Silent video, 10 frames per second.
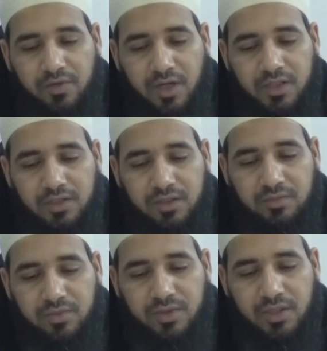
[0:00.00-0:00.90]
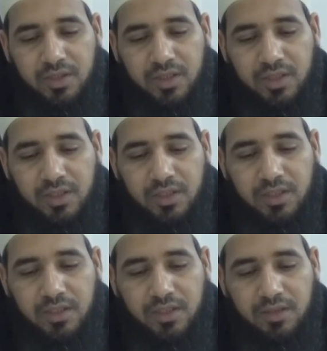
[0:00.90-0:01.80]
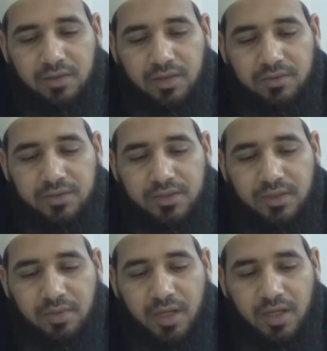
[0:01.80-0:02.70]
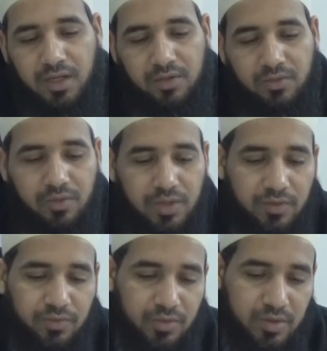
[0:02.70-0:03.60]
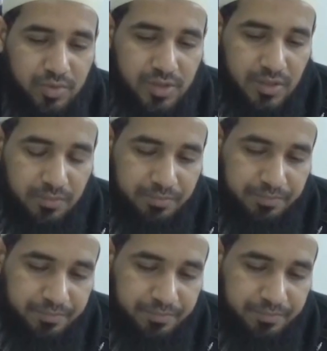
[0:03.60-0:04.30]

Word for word: فأطعمه أهلك رواه السبعة واللفظ لمسلم